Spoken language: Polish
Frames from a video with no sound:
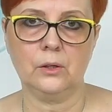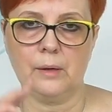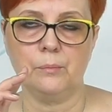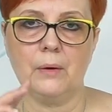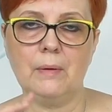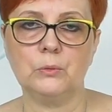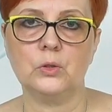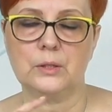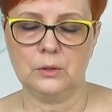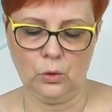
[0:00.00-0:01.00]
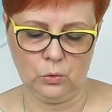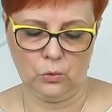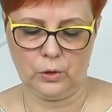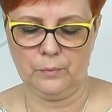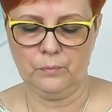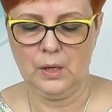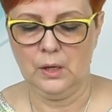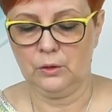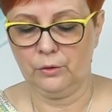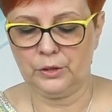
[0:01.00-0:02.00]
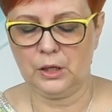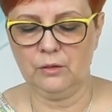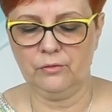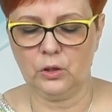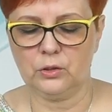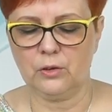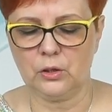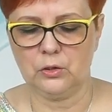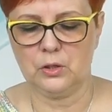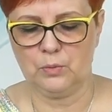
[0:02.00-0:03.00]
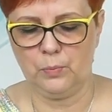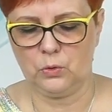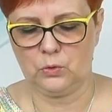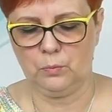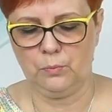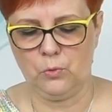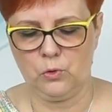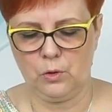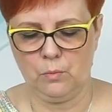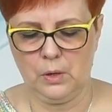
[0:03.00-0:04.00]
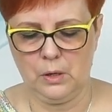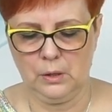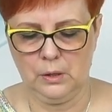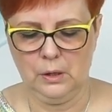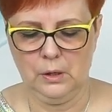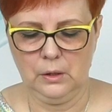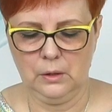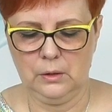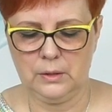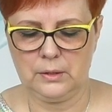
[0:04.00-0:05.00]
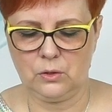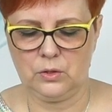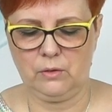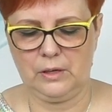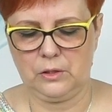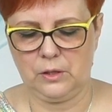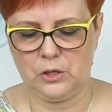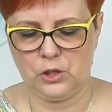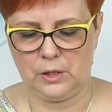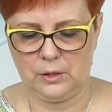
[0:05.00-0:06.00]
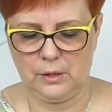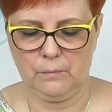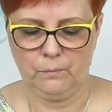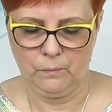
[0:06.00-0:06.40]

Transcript: dorabiałam do, do góry to wtedy w odwrotny sposób musimy y, stosować te rzędy.